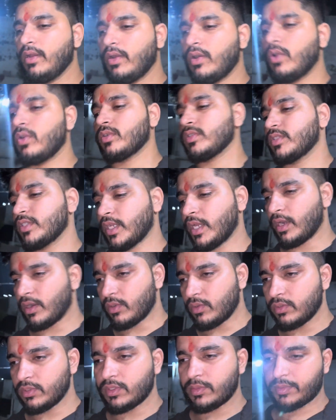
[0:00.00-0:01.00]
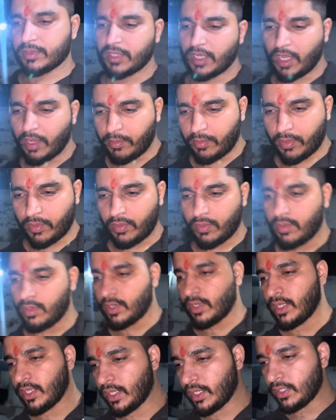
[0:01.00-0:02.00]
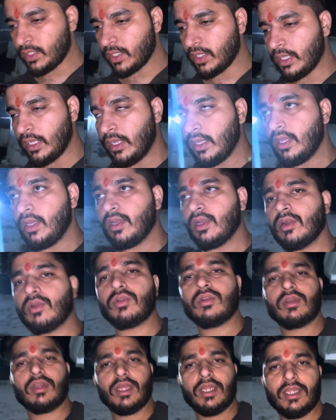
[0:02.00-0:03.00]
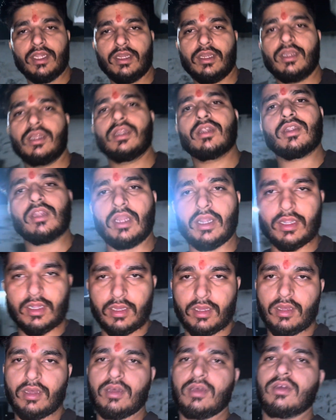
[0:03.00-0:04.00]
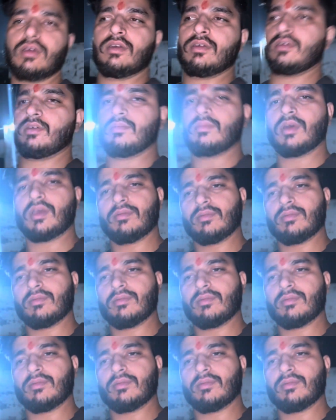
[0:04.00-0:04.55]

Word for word: और चैनल को सब्सक्राइब करो ठीक है जी गुड नाइट टाटा बाय